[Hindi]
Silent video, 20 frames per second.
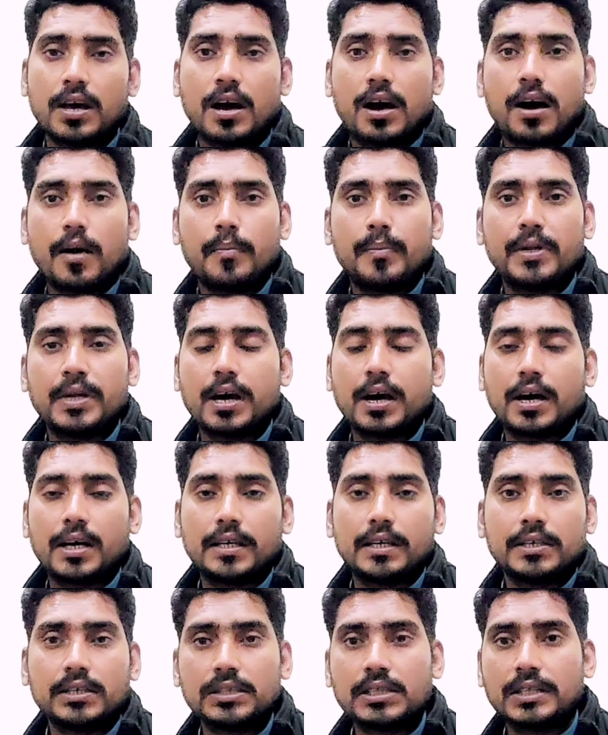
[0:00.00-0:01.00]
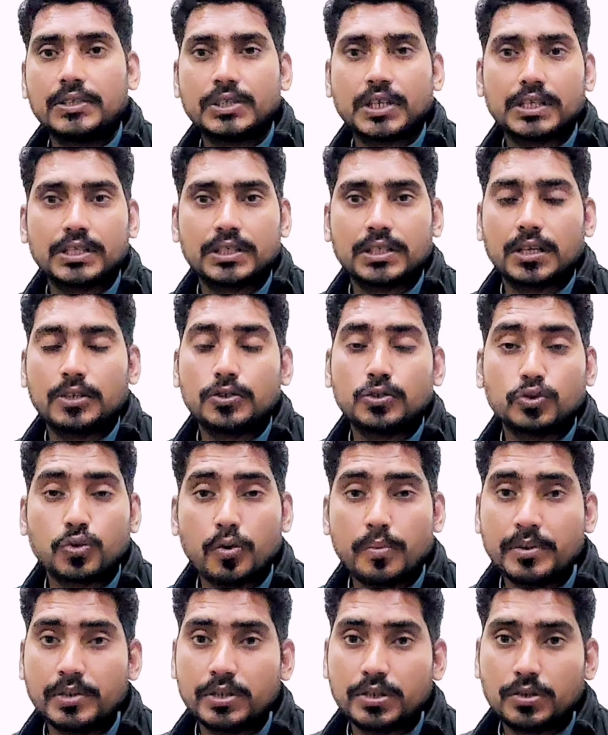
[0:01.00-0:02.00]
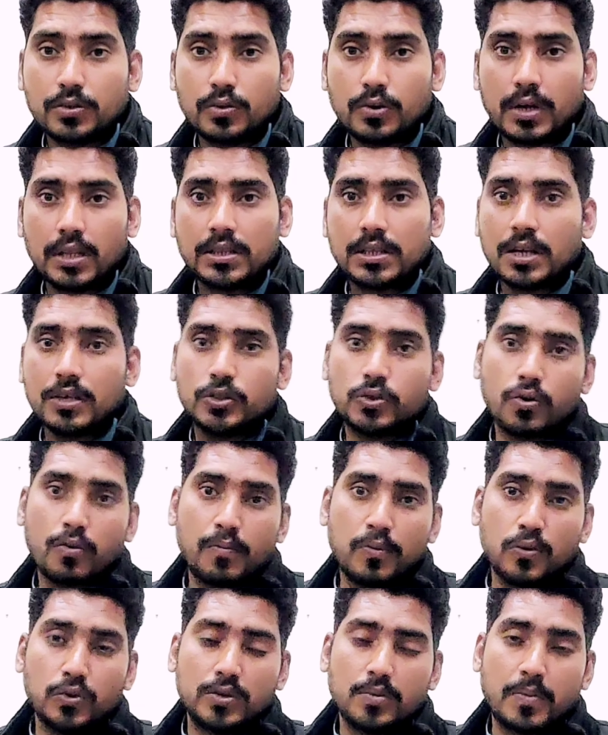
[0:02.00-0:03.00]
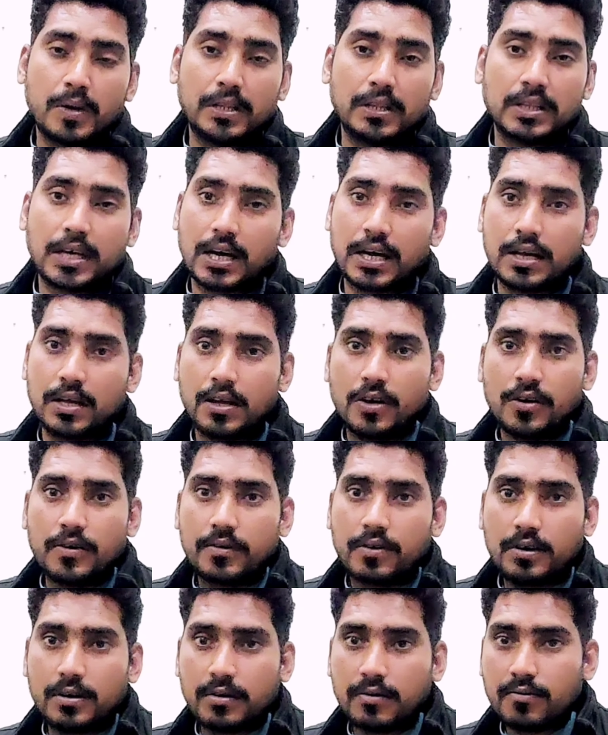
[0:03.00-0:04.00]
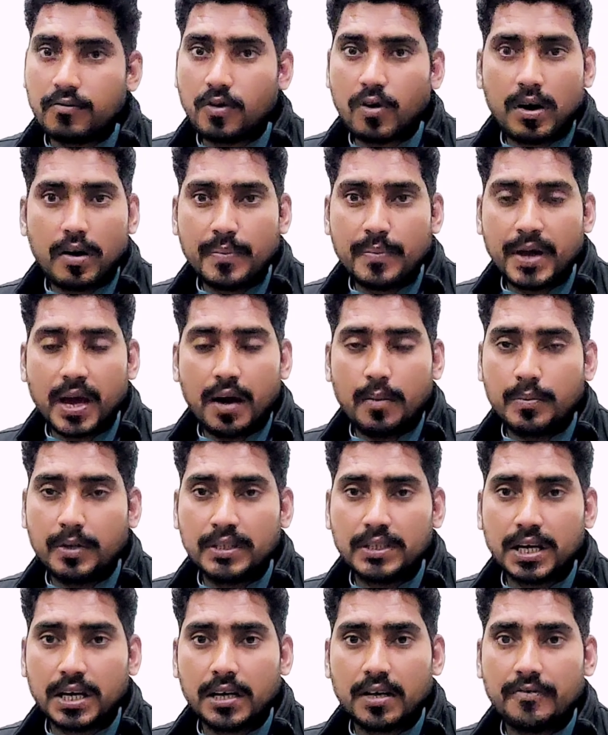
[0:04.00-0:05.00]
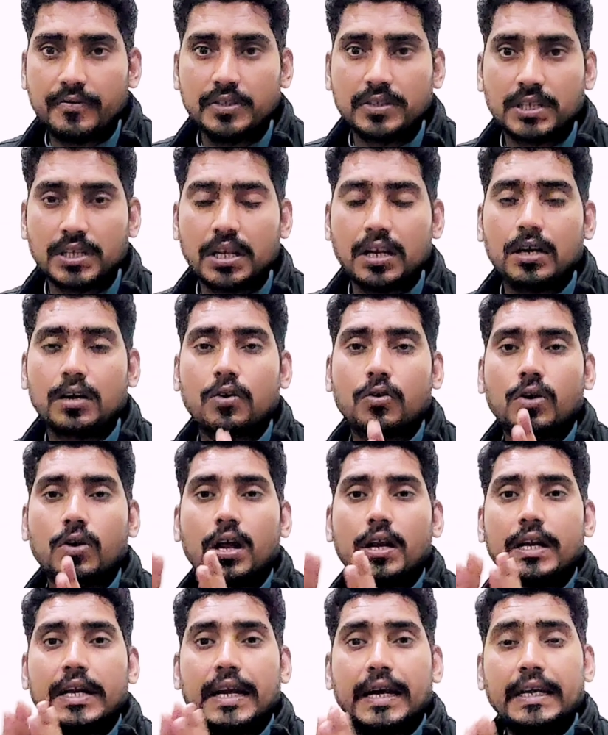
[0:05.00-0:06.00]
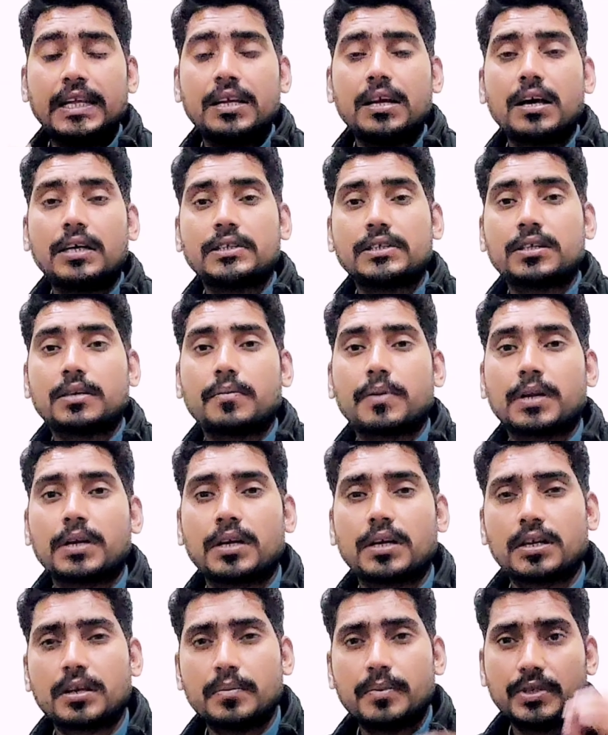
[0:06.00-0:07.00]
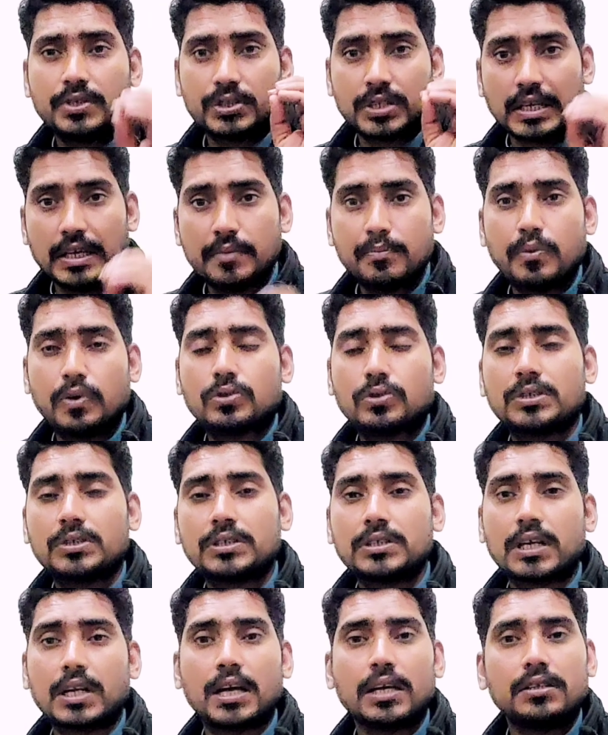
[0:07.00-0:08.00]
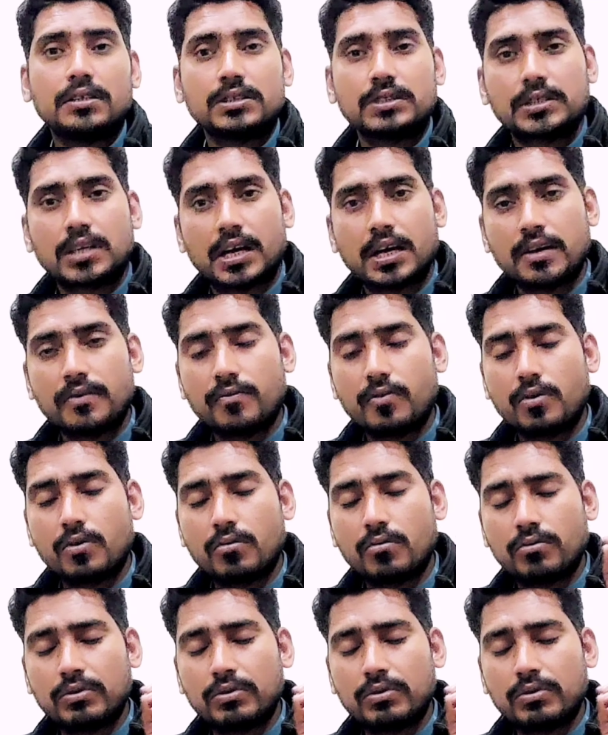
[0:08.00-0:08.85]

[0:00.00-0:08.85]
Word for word: आपने हाइट या चेस्ट का जो भी शेड्यूल आता है जो बूथ बनता है वहाँ पे आपने जाके फिजिकल करवाना है लेडी कांस्टेबल के लिए भी सेम प्रोसीजर है चाहे वो